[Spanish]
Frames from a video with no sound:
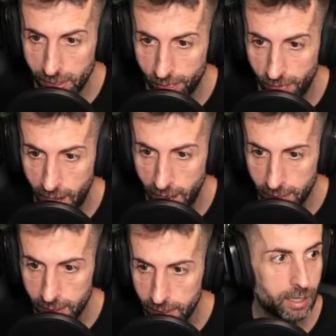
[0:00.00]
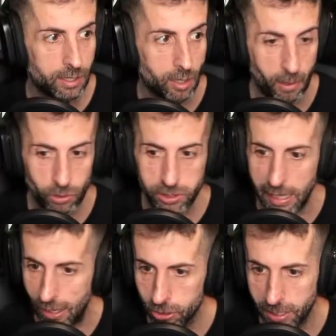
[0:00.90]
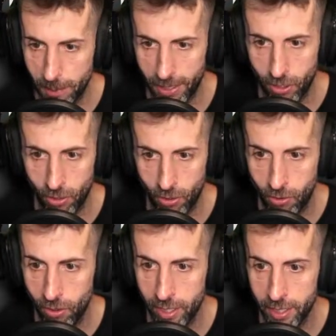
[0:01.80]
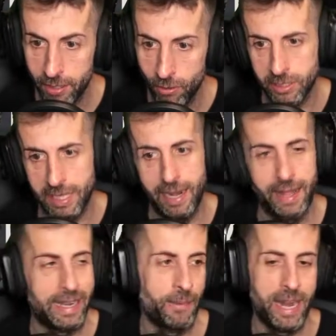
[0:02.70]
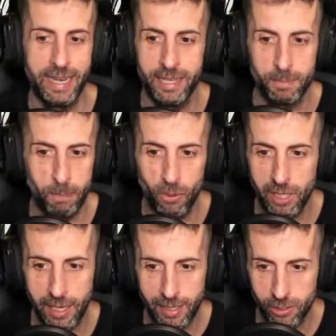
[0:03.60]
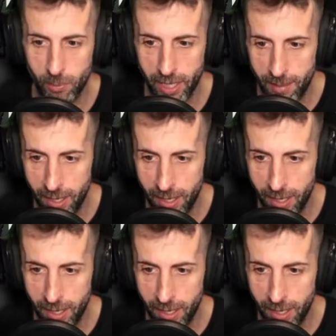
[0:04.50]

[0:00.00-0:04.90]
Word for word: fuck? No me gusta Kausti, pero joder. Hostia, la de Revenant es brutal, ¿eh? Tope gama.